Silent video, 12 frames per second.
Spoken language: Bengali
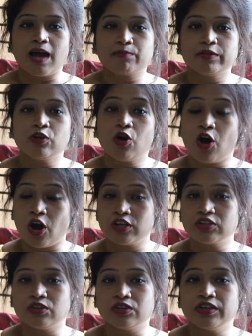আপনি
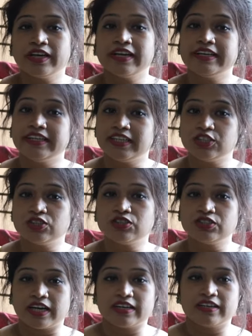হয়তো নিজেও
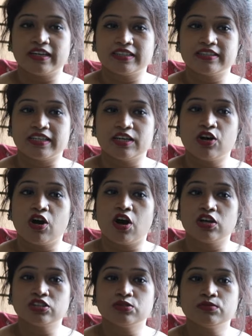জানেন না যে
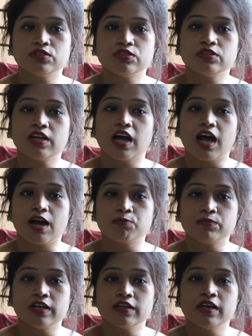হস্তমৈথুন
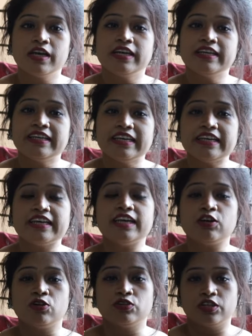আপনার কি কি
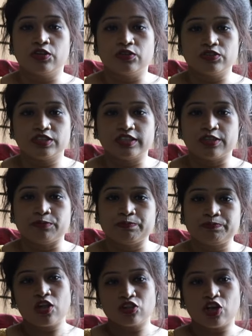ক্ষতি করছে
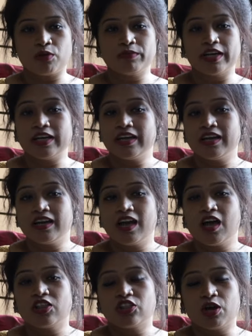তবে
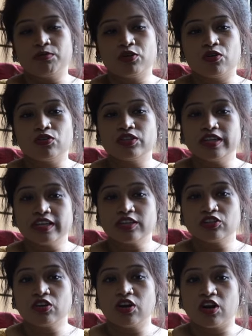তবে
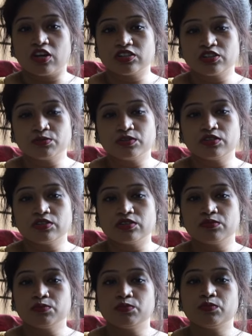অতিরিক্ত
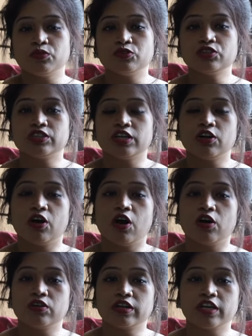হস্তমৈথুন পুরুষের
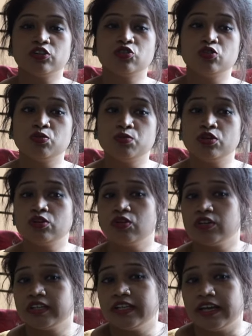অঙ্গকে দুর্বল
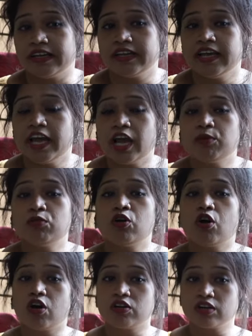করে দেয় এবং
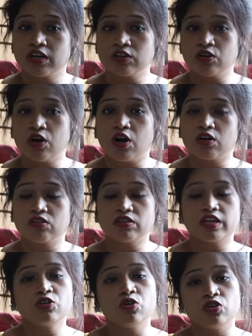অন্যান্য
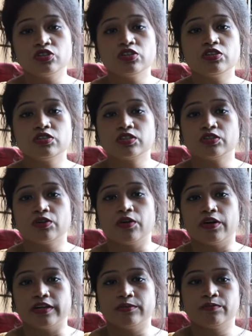অঙ্গকে ক্ষতিগ্রস্ত
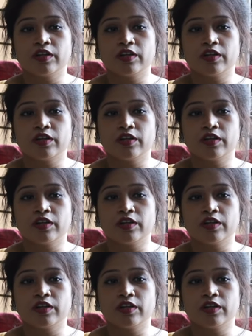করে